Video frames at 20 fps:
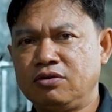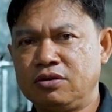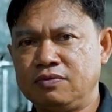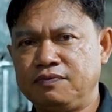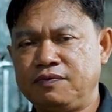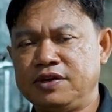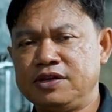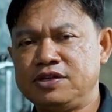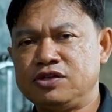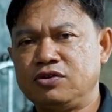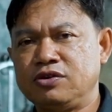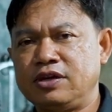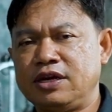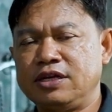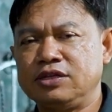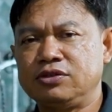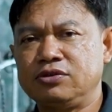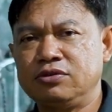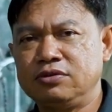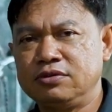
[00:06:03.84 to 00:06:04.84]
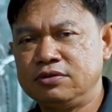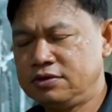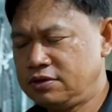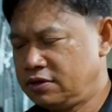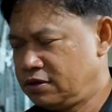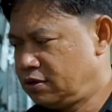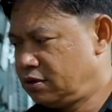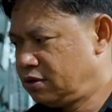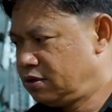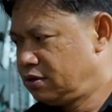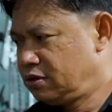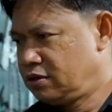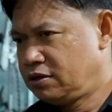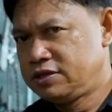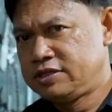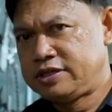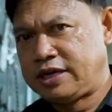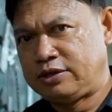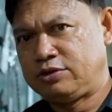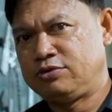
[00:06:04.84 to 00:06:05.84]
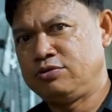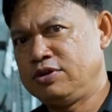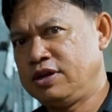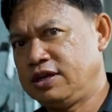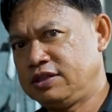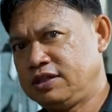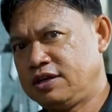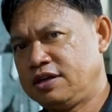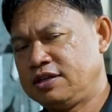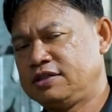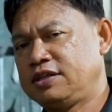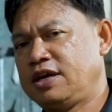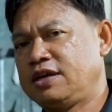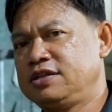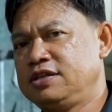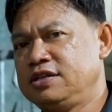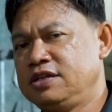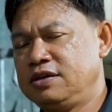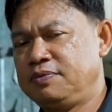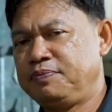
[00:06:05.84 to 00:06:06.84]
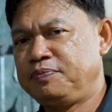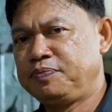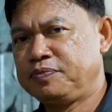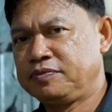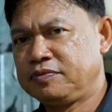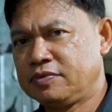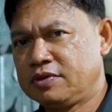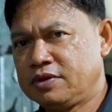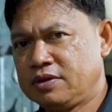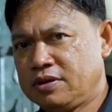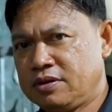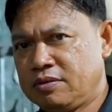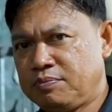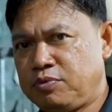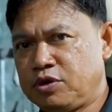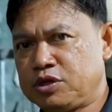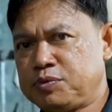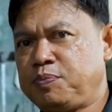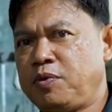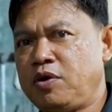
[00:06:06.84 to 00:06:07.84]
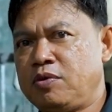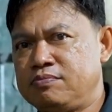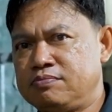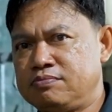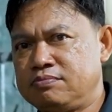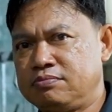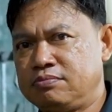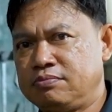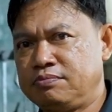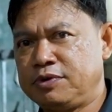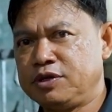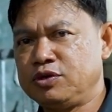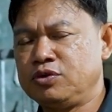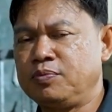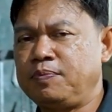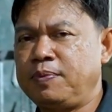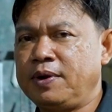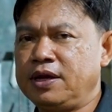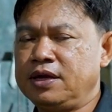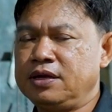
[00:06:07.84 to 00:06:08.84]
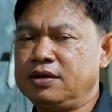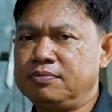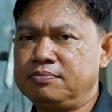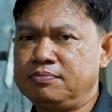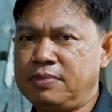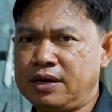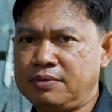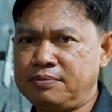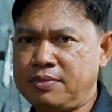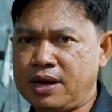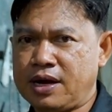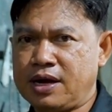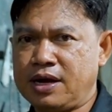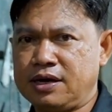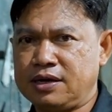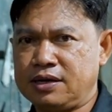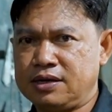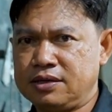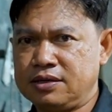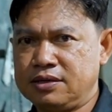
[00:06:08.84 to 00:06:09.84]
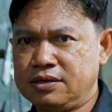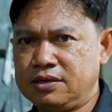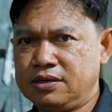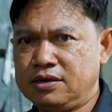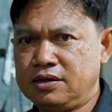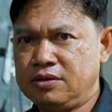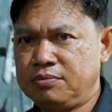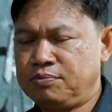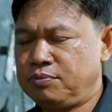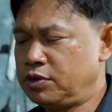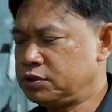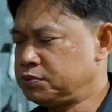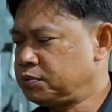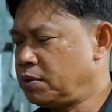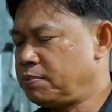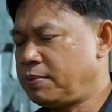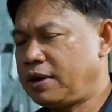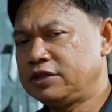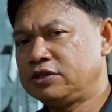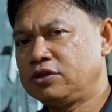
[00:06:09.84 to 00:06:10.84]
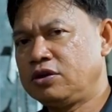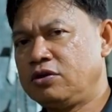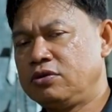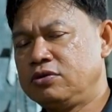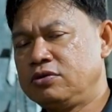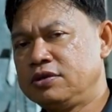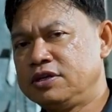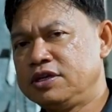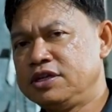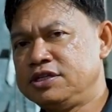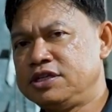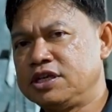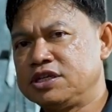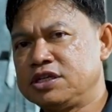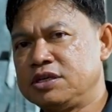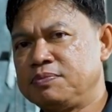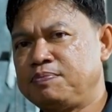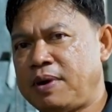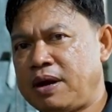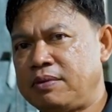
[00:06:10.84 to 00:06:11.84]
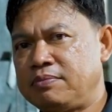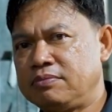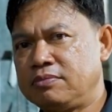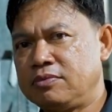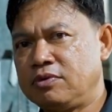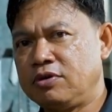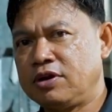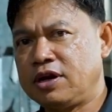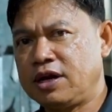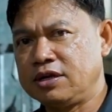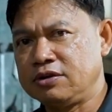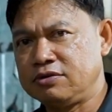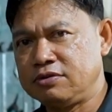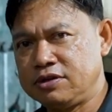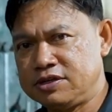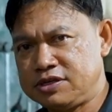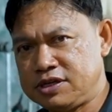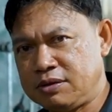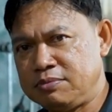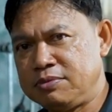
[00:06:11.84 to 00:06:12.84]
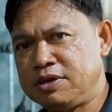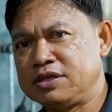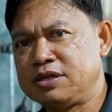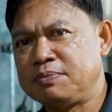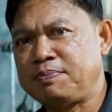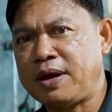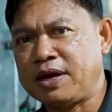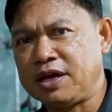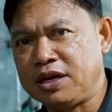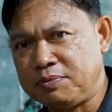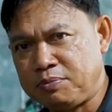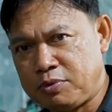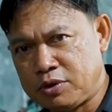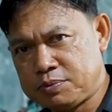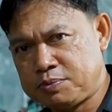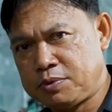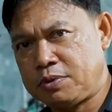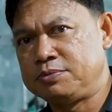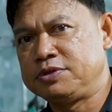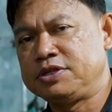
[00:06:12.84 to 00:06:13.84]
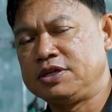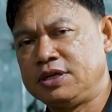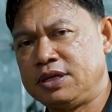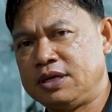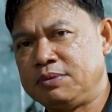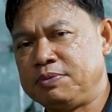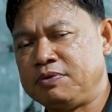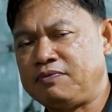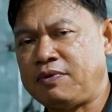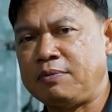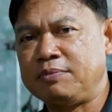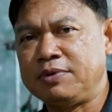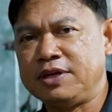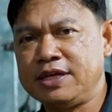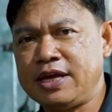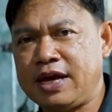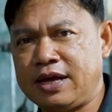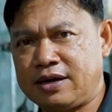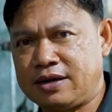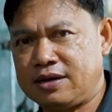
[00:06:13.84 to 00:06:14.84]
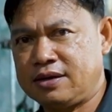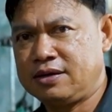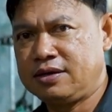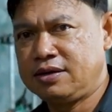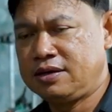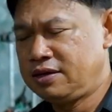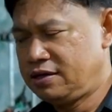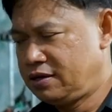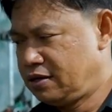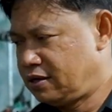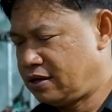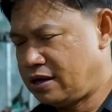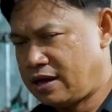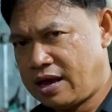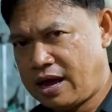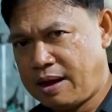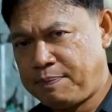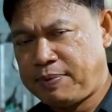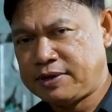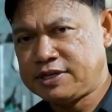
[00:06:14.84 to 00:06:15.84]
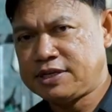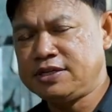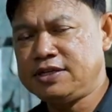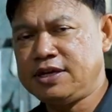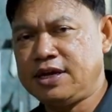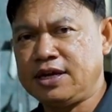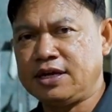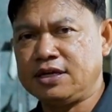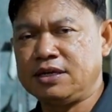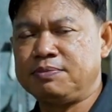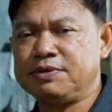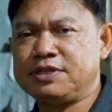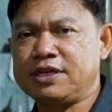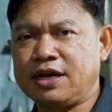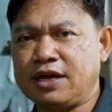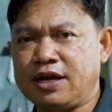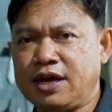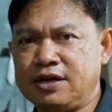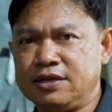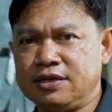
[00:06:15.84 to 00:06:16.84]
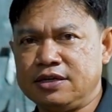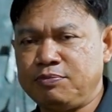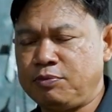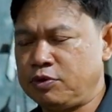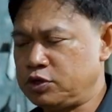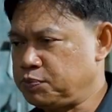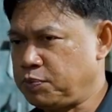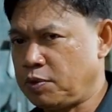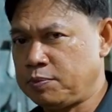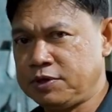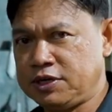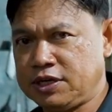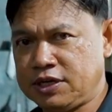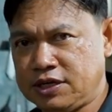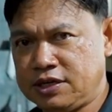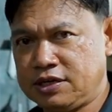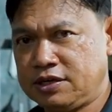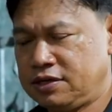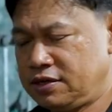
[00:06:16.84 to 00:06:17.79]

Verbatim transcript: konvensional itu jantungnya terletak di bos pom penyuplai bahan bakar. Bos Pom atau injection pump. Orang Indonesia biasa panggil bos Pom sih, lebih familiar. Nah, apa saja yang dibesarkan di bos Pom ini?